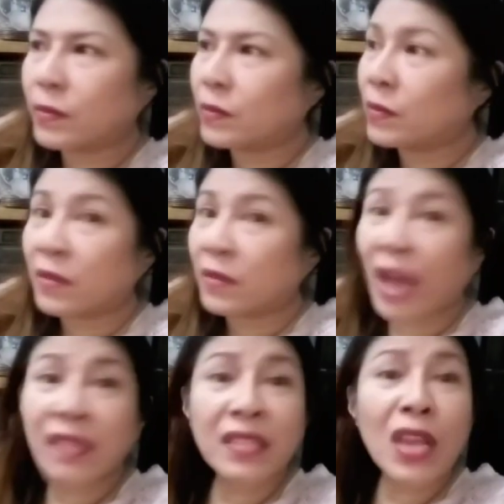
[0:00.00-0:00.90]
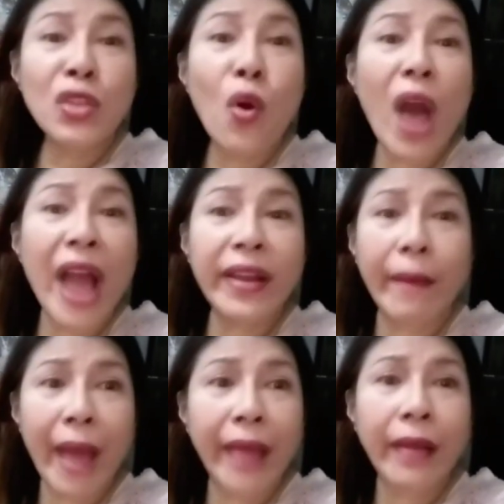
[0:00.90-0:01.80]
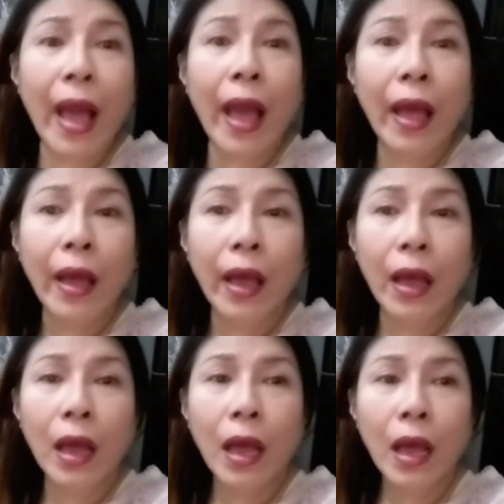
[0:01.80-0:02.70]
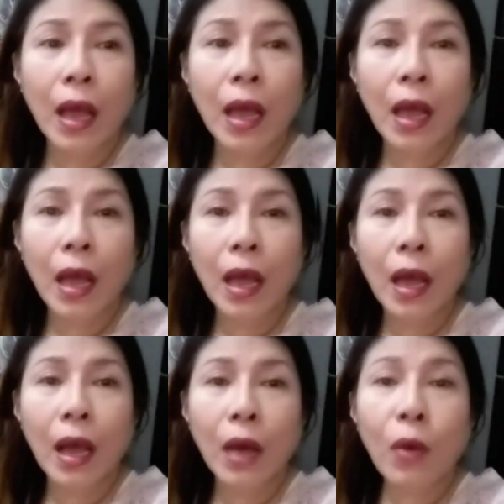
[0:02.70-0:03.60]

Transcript: Kahit sino nga naman, ha? Walang